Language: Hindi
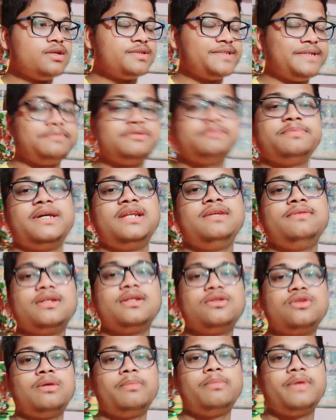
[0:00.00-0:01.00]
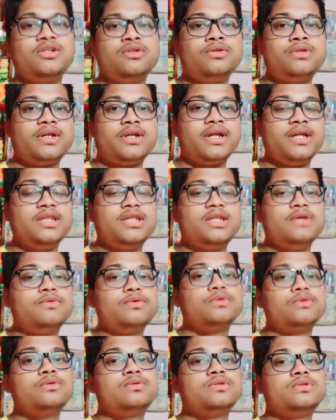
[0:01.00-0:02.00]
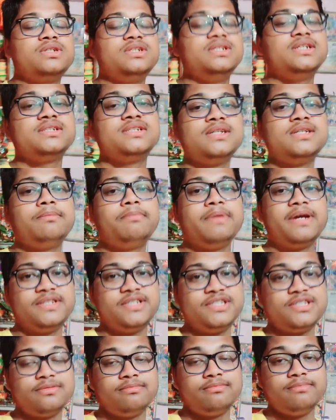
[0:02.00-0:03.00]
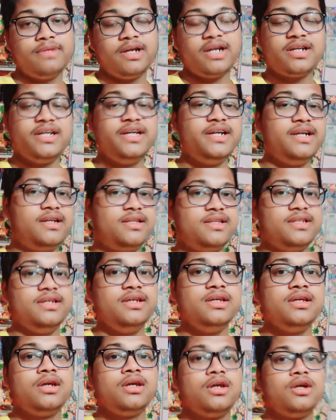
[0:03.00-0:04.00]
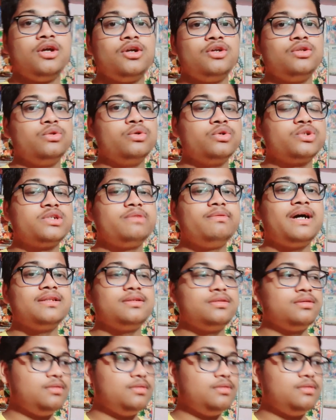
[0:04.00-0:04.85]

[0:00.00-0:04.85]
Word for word: सबसे पहली बात तो हमारी जो ट्रेन थी वो सीधा सीधा पैंतीस मिनट लेट थी दूसरी बात